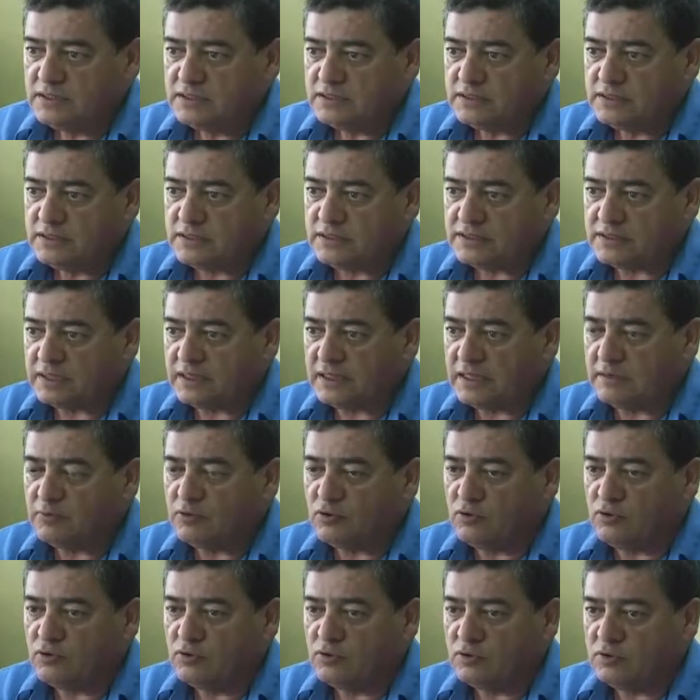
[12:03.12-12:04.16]
eh,
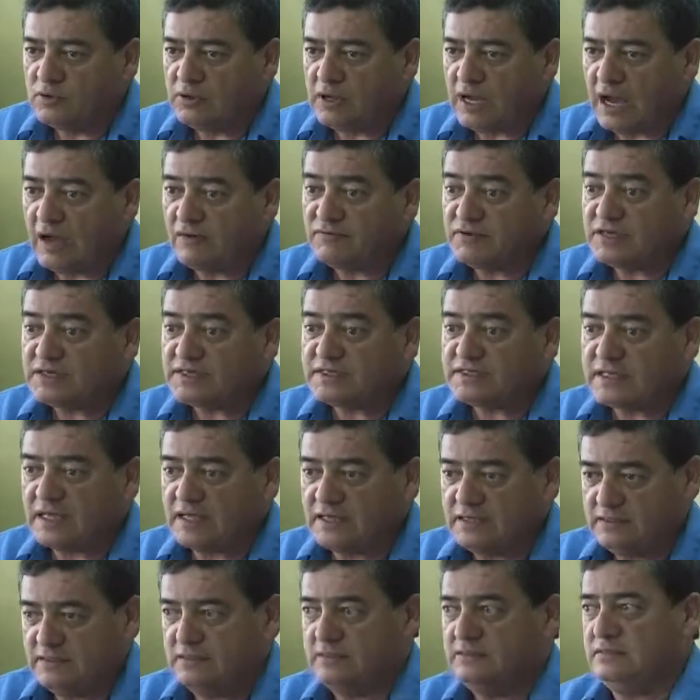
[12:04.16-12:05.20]
tenemos
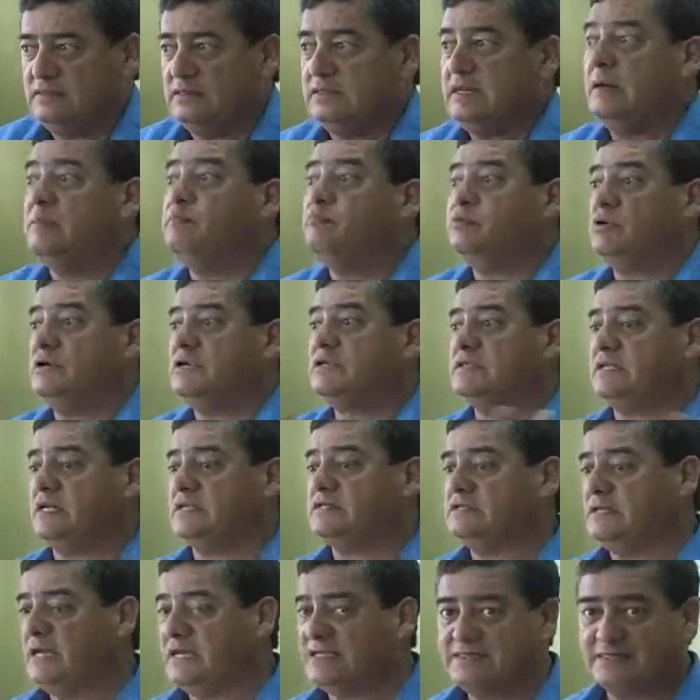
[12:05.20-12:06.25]
abiertas las
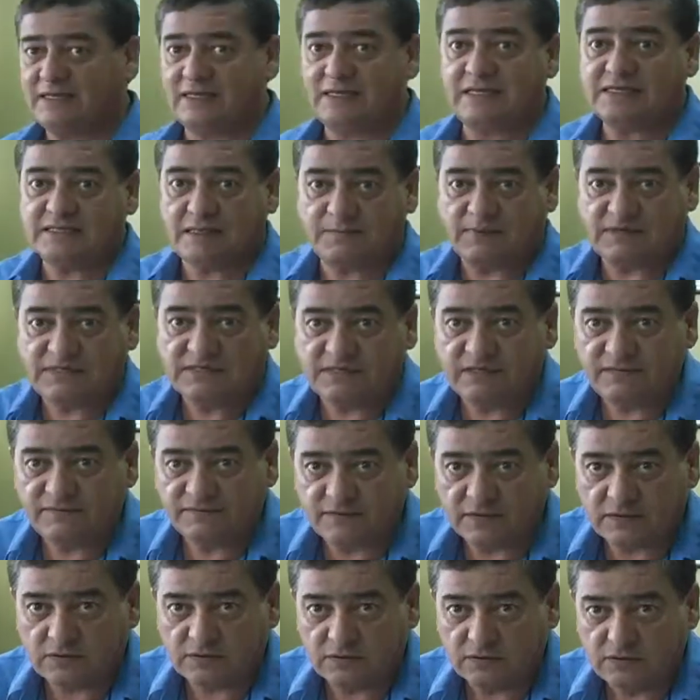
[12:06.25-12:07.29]
puertas hacia el
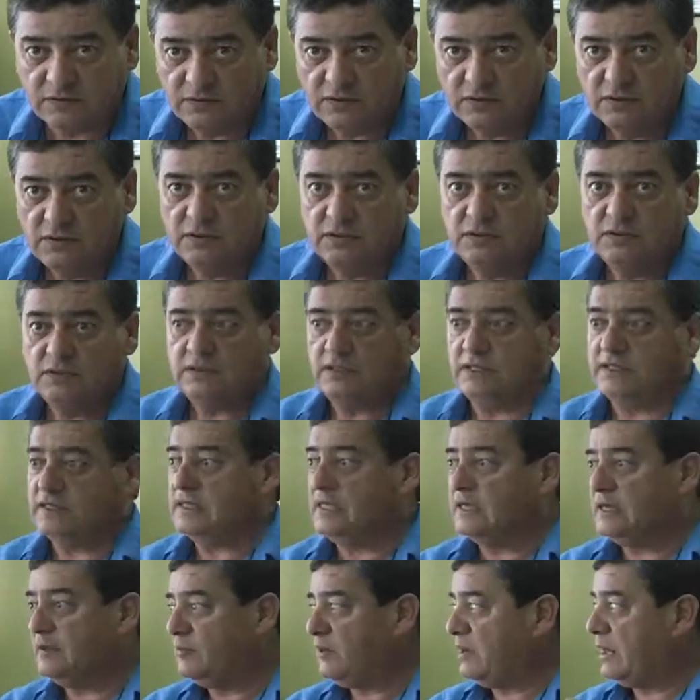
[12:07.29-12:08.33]
Asia-Pacífico.
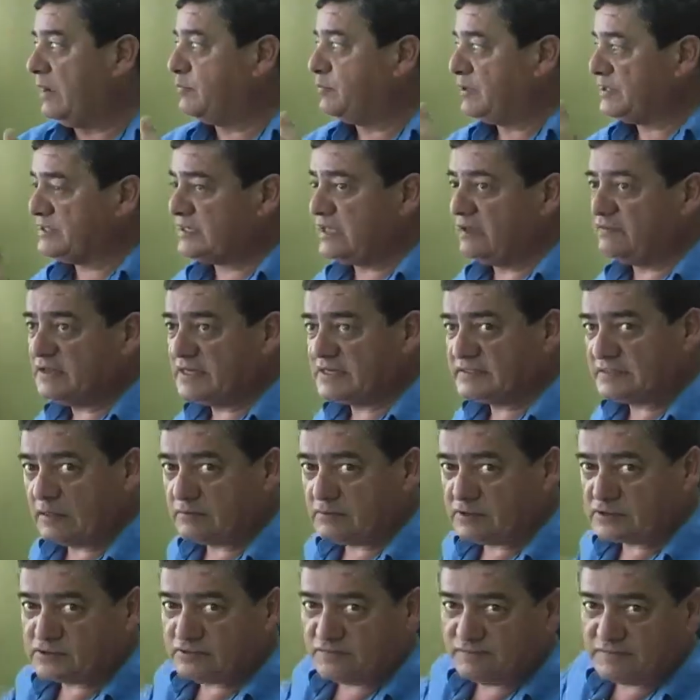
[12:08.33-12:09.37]
tenemos las puertas abiertas a
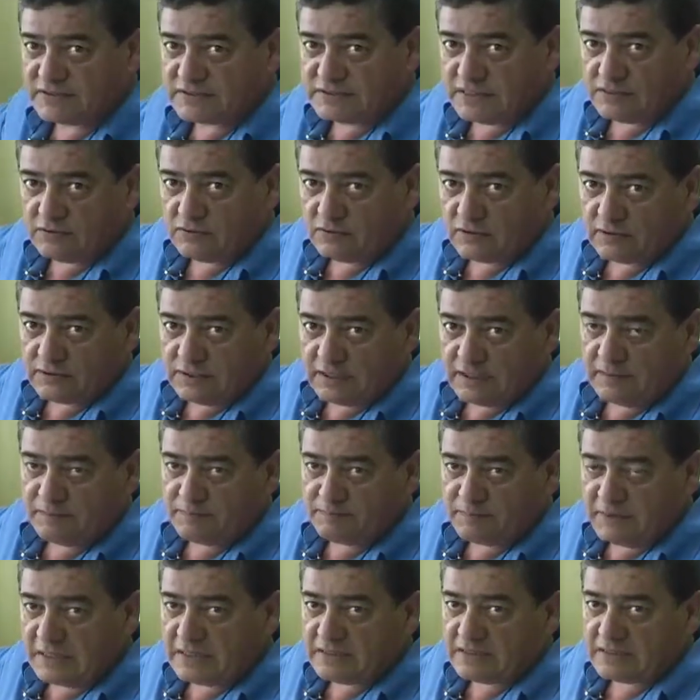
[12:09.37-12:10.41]
nuestros vecinos de la
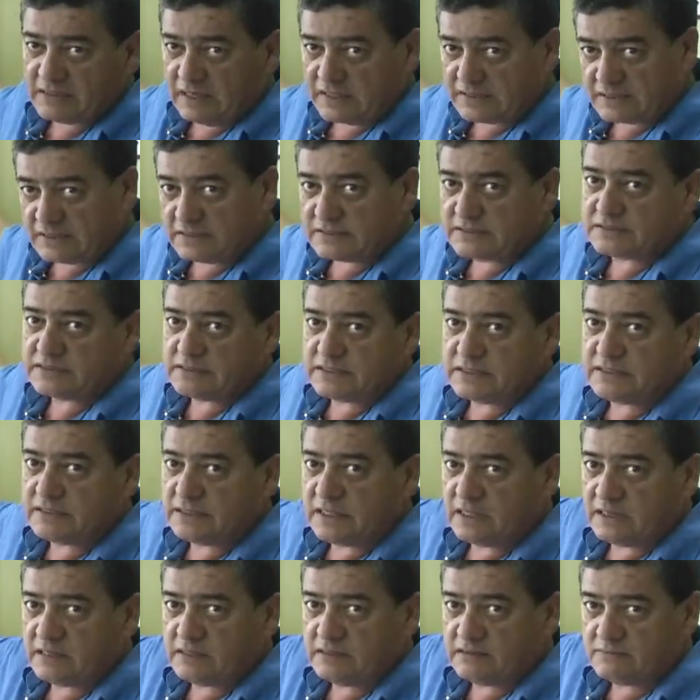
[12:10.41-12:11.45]
espalda,
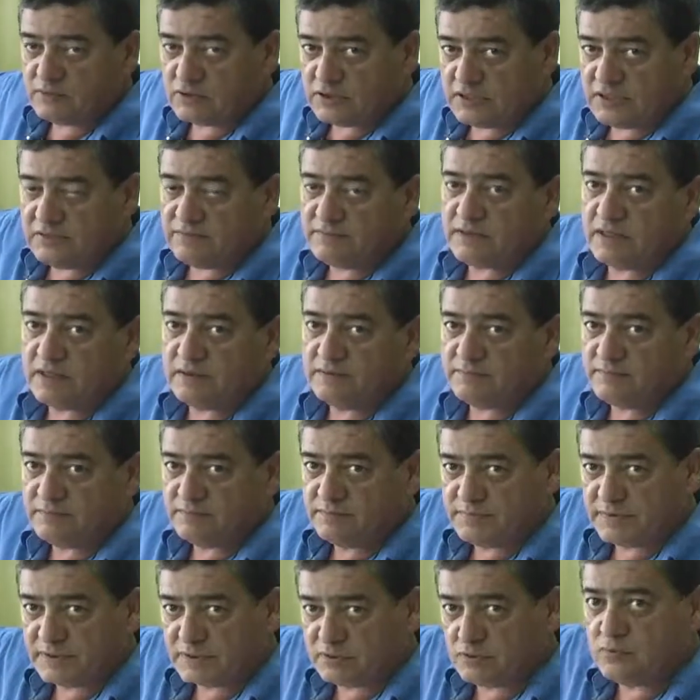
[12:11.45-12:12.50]
Argentina, Bolivia,
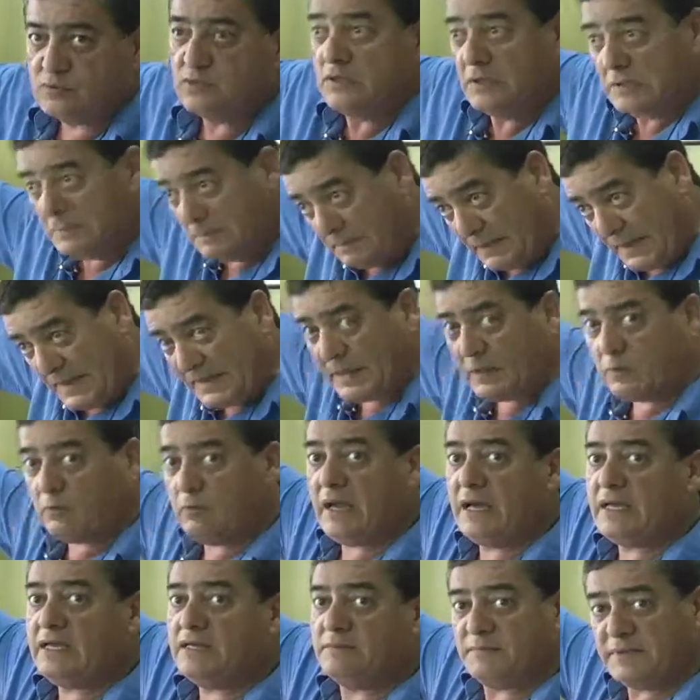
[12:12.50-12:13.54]
Perú,
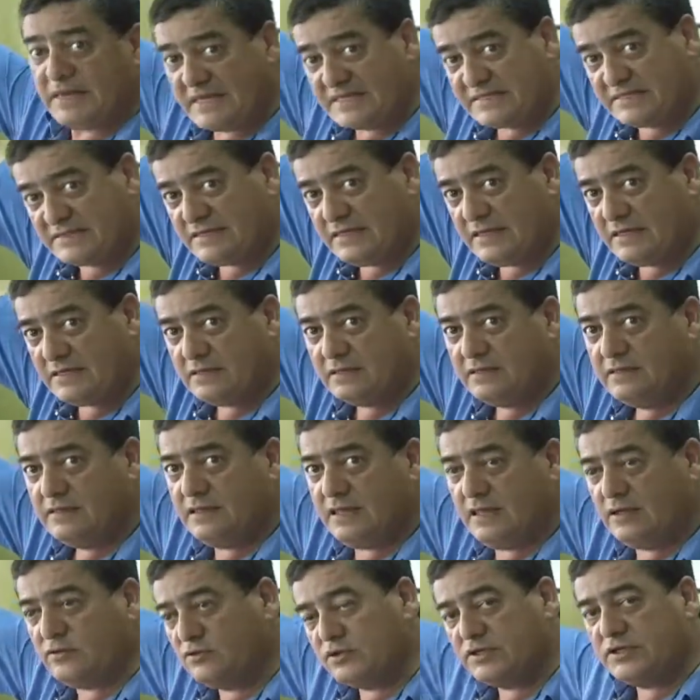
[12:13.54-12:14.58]
Paraguay, Brasil.
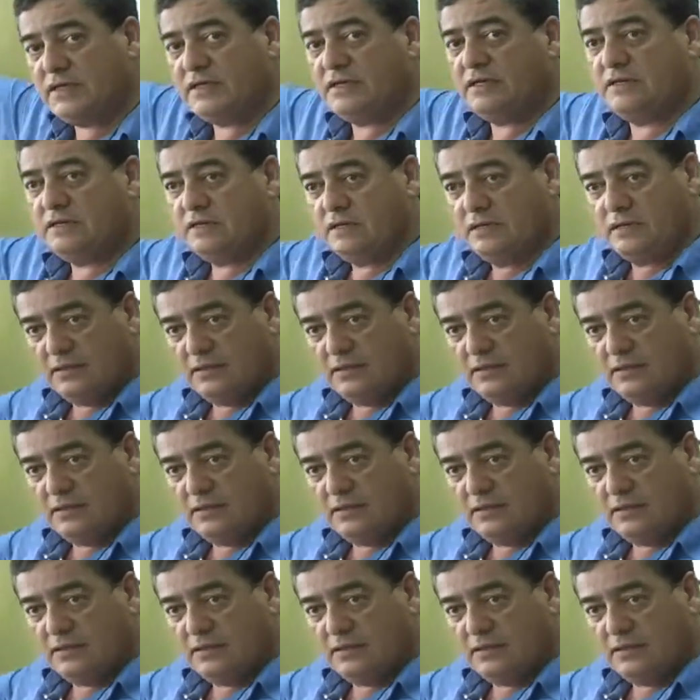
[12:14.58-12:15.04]
Ellos quieren,